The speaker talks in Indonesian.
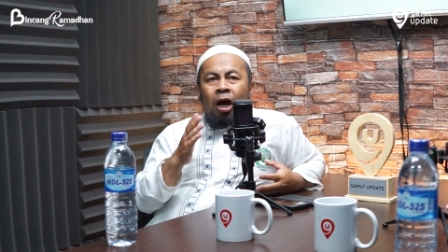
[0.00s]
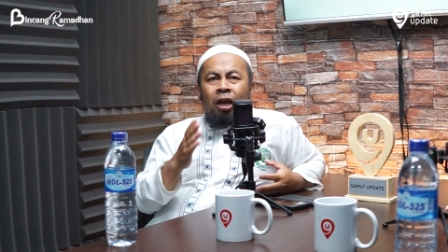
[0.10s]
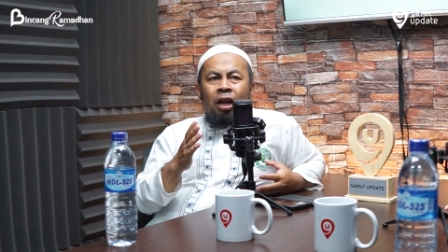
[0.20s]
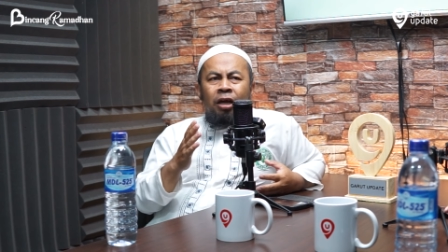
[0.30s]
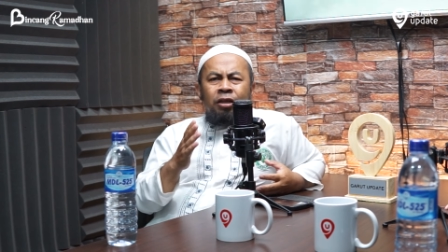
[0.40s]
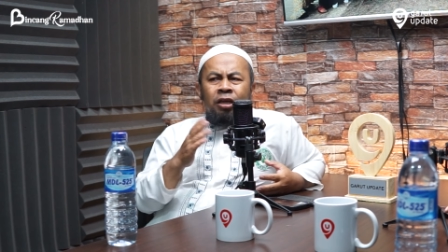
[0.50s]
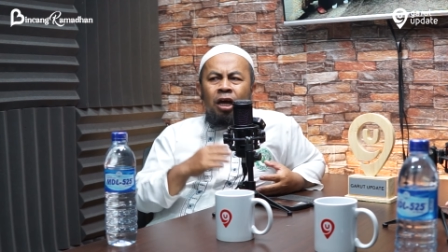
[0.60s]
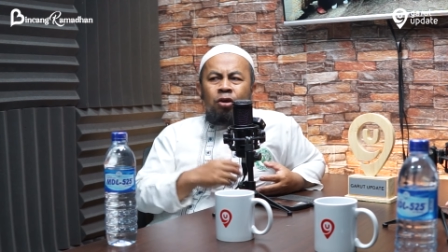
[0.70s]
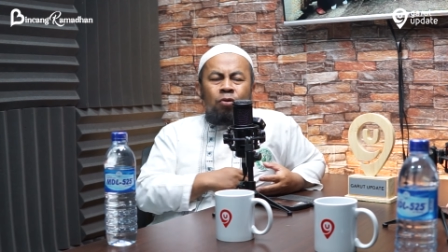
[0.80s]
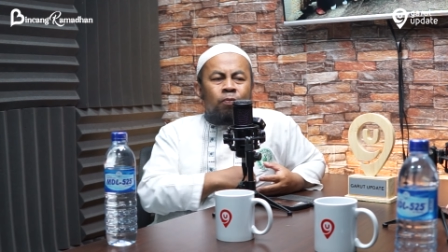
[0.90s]

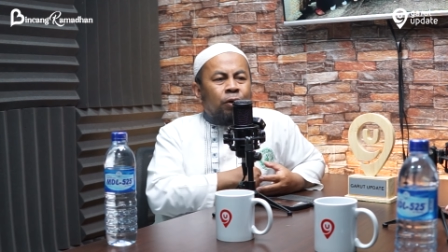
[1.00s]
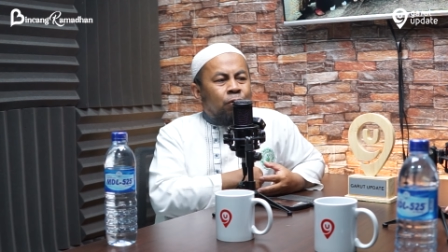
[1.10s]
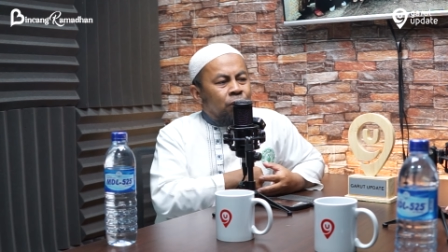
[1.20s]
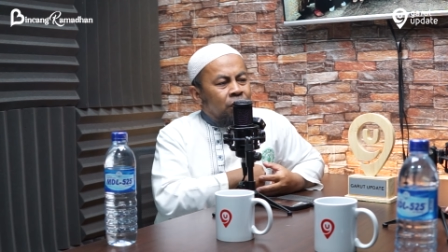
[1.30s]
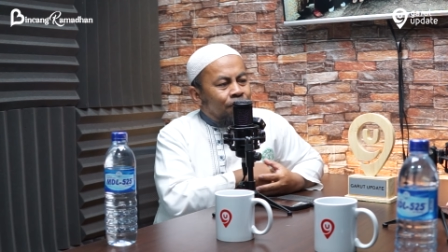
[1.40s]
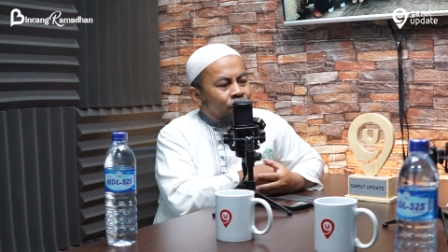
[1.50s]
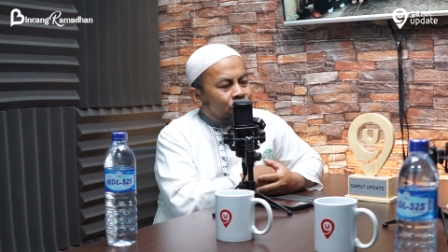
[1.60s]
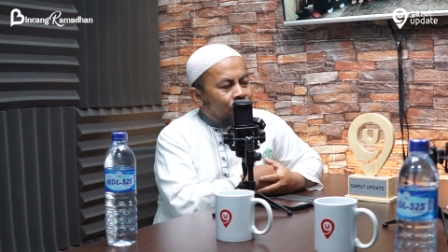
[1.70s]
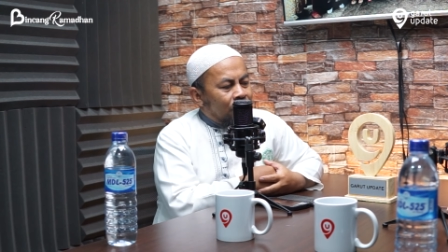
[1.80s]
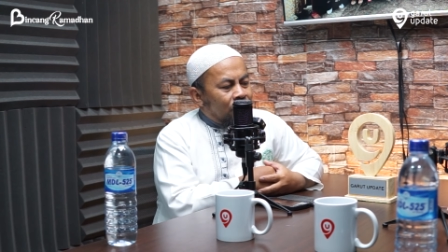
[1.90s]
Alladzina yunfikuna
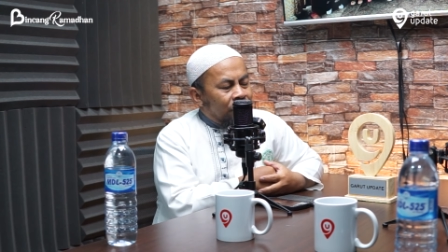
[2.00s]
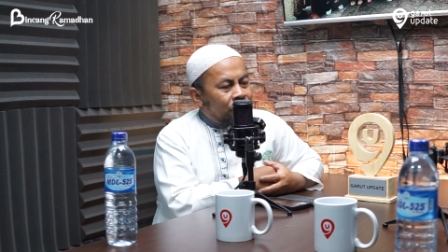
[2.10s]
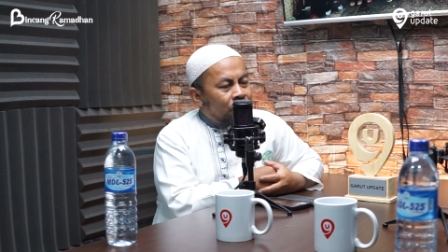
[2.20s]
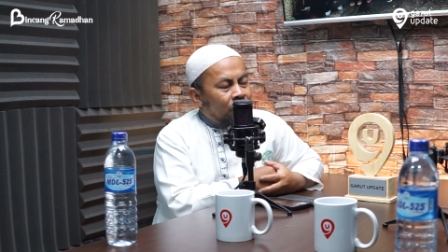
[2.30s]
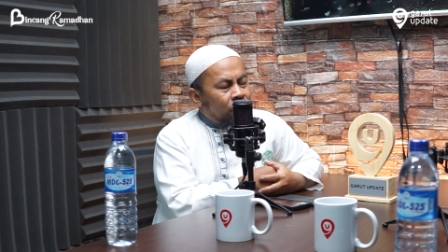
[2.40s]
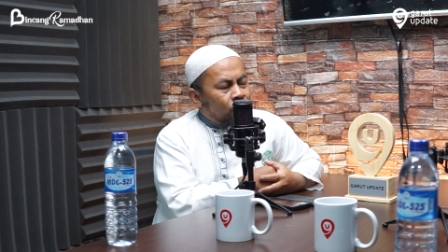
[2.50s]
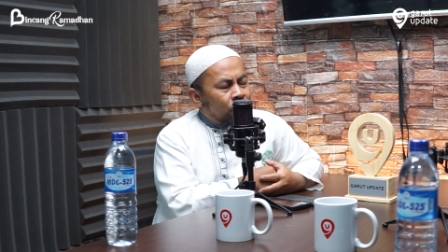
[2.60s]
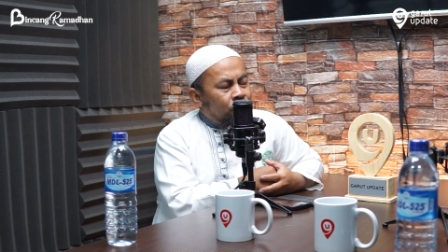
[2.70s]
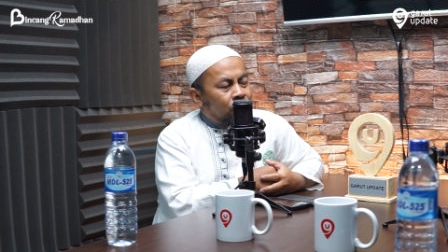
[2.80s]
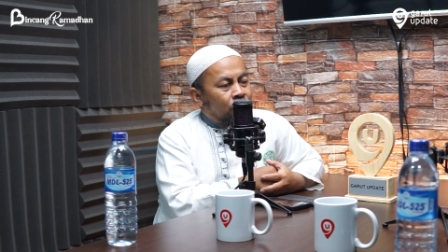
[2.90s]
fis-sara'i
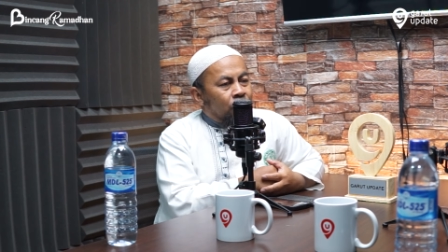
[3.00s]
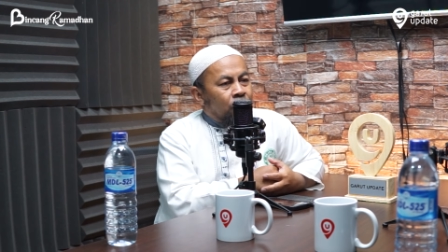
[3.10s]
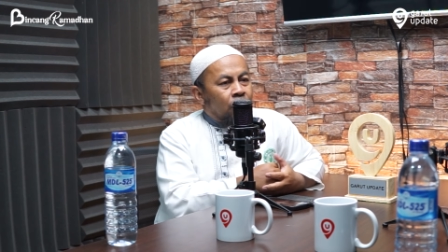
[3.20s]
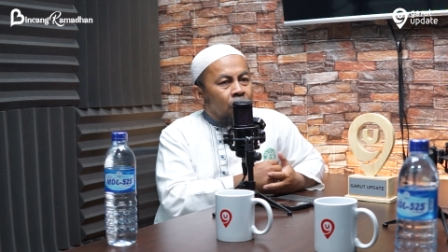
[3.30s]
wadoro.